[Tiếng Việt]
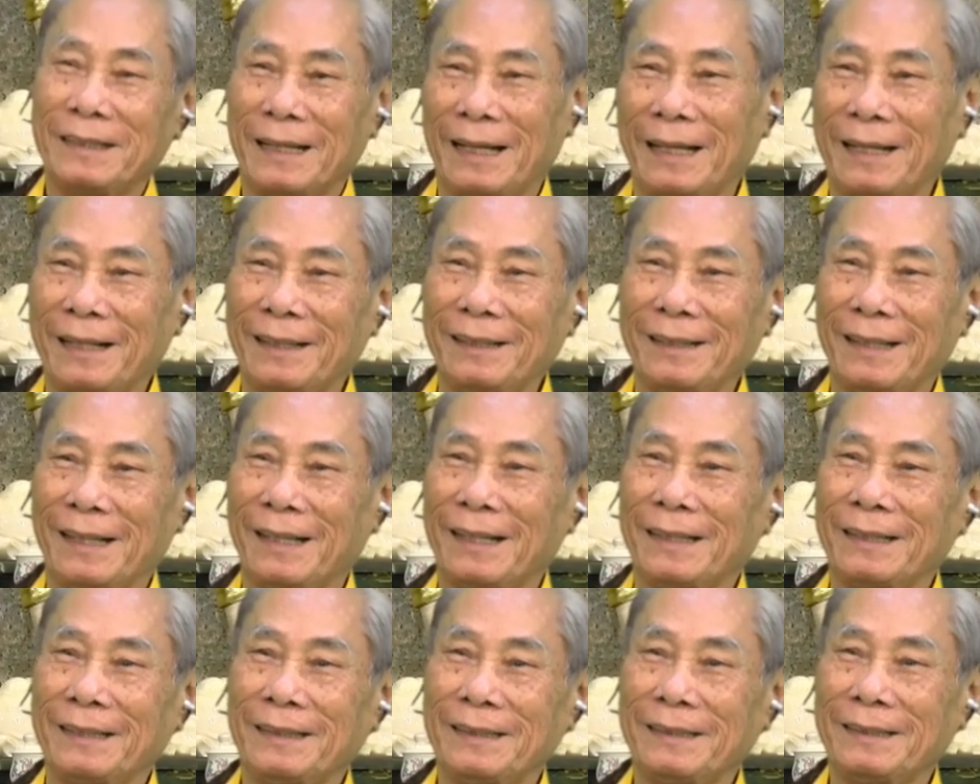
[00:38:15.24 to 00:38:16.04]
này nó
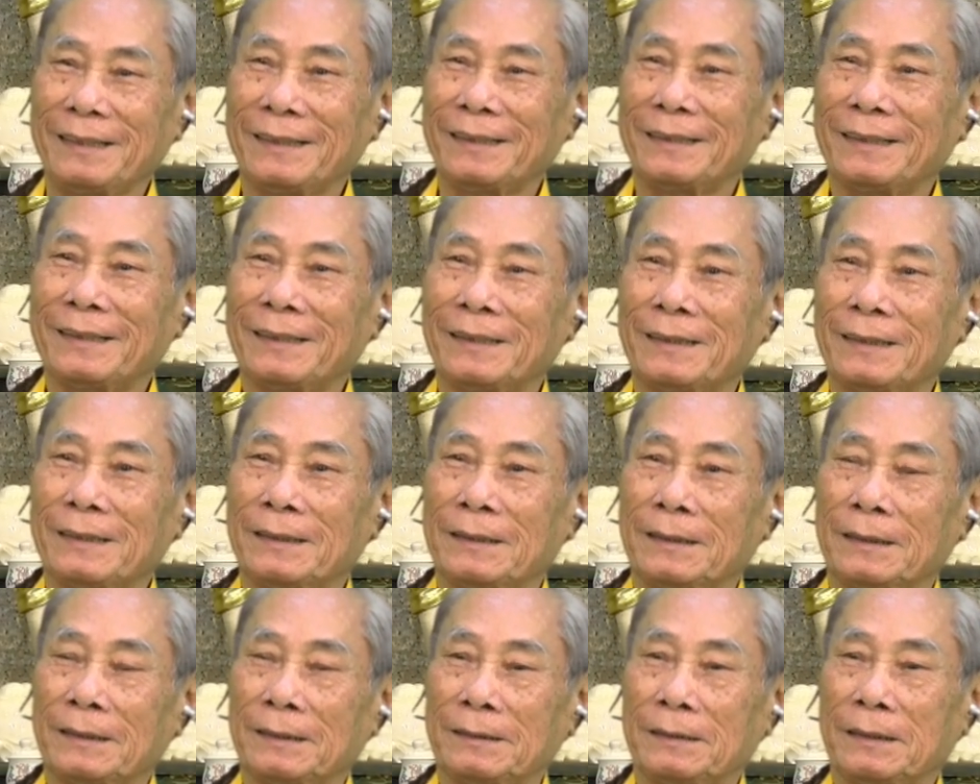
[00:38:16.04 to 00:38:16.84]
vậy.
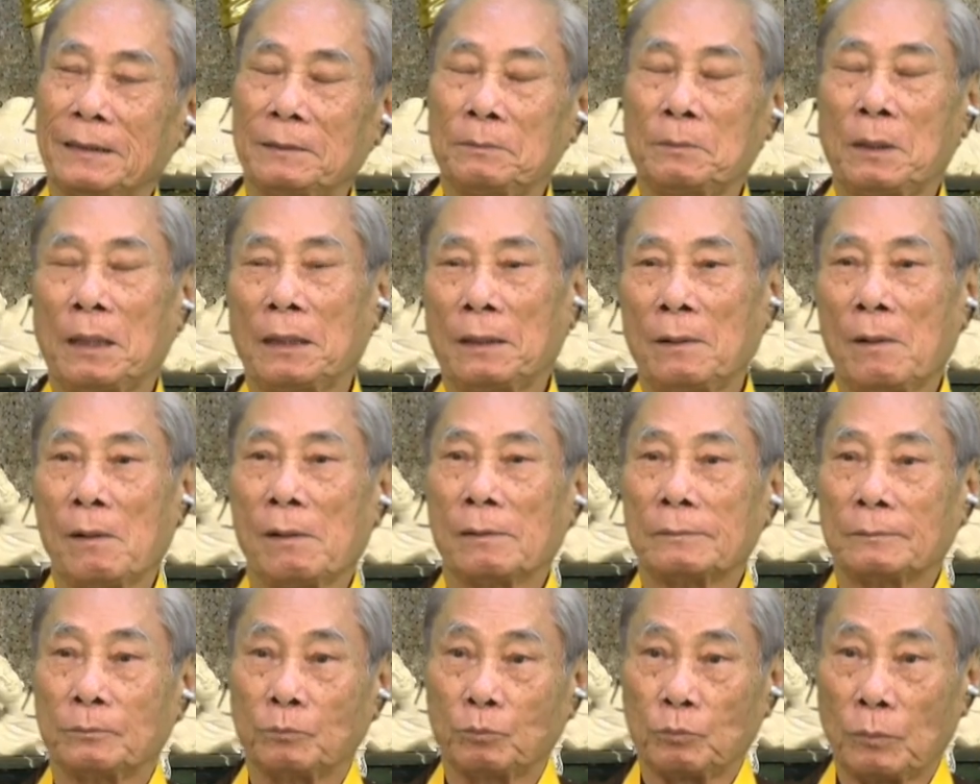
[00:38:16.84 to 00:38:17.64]
Chứ mà
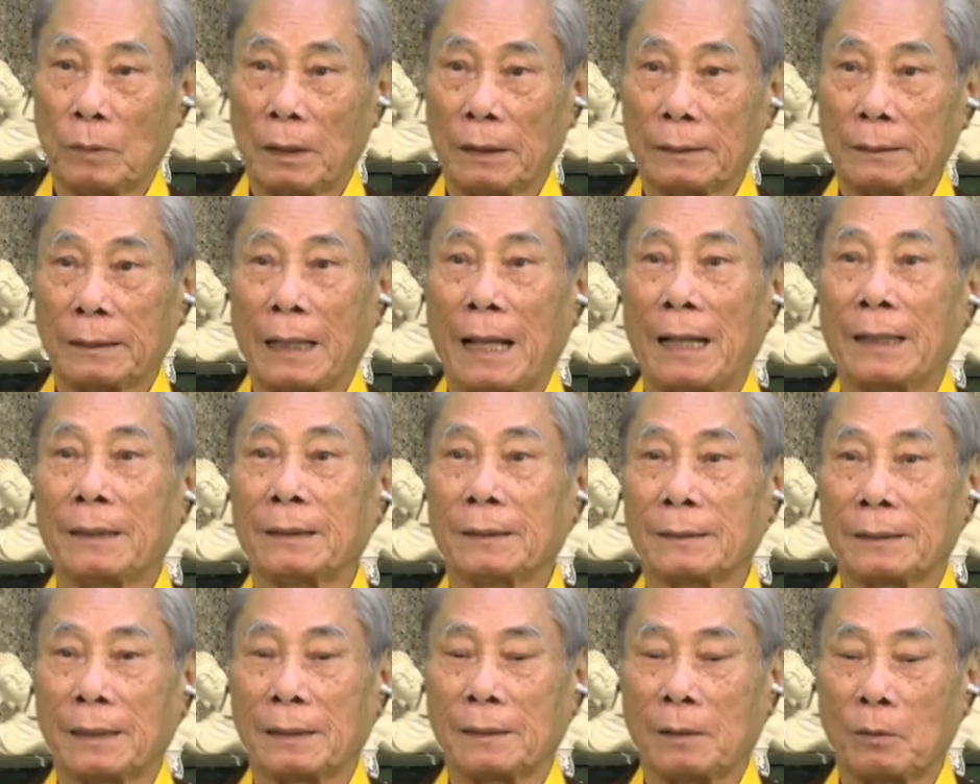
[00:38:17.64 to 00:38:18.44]
tại
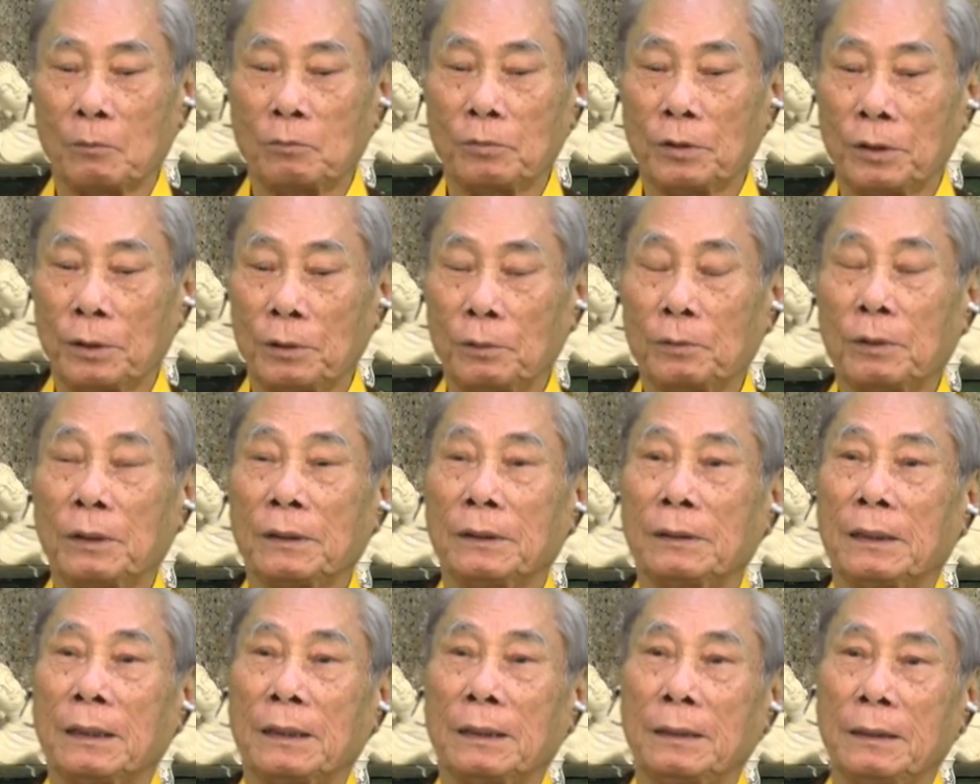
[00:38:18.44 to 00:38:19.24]
người ta không hiểu
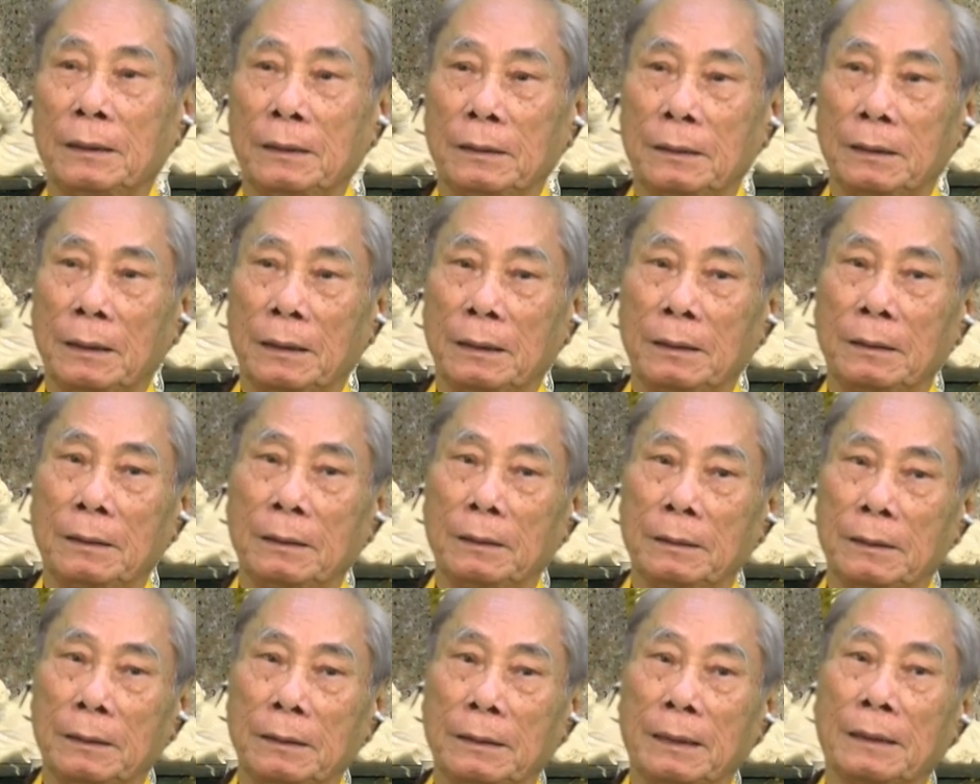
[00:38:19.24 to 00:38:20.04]

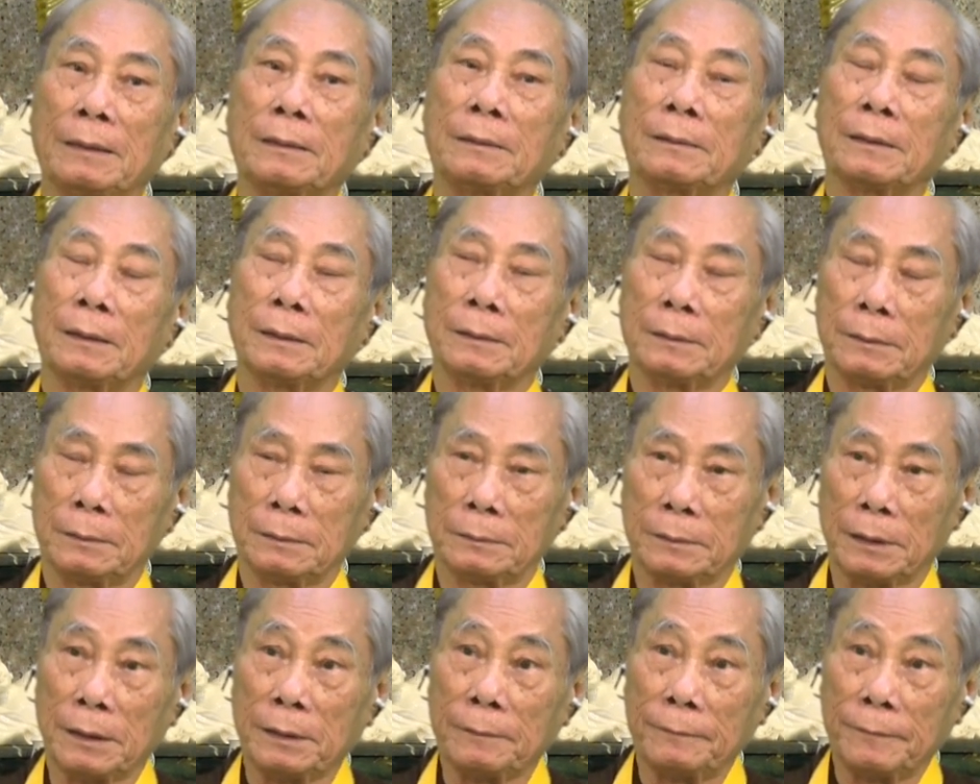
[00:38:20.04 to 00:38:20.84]
cái danh
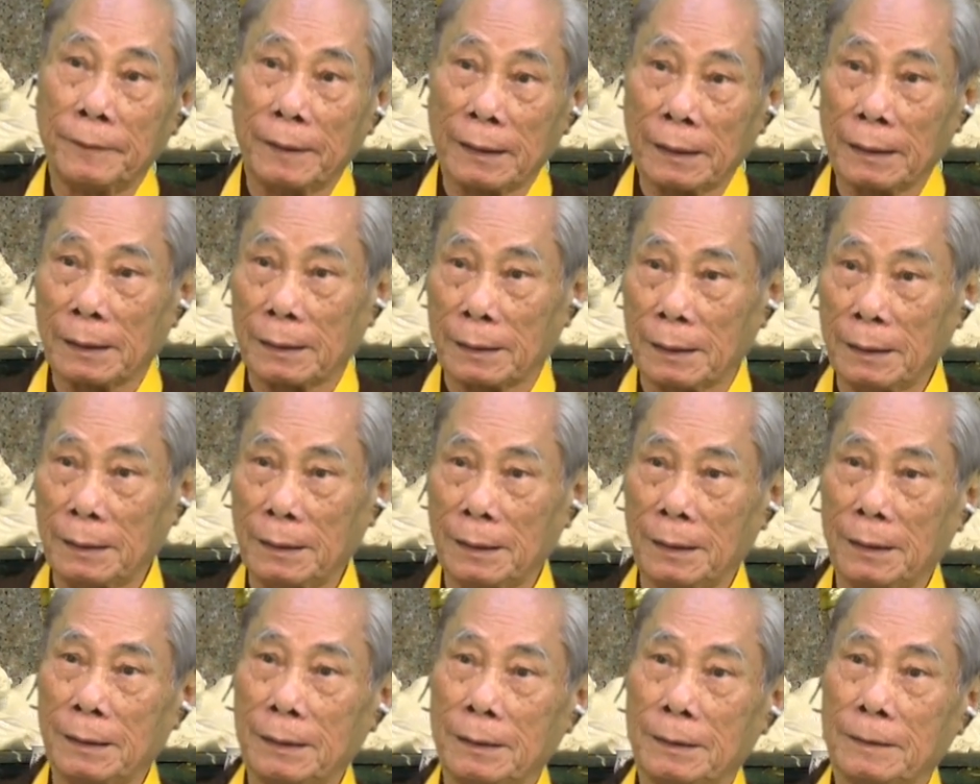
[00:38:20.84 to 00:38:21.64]
từ thiền viện là cái
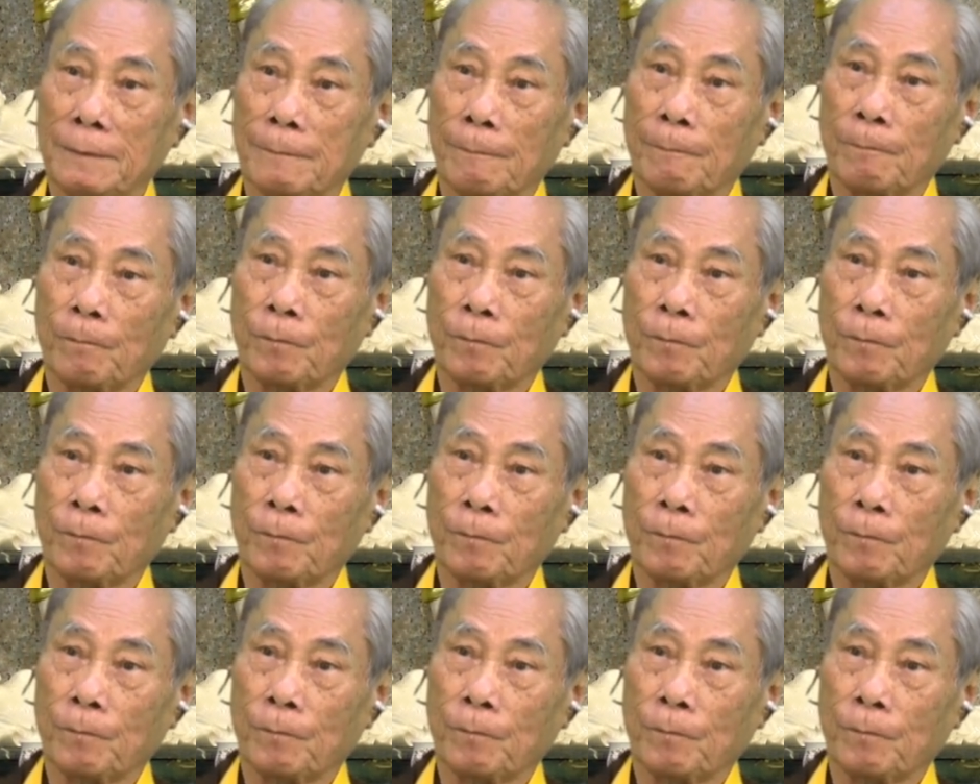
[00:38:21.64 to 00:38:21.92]
gì.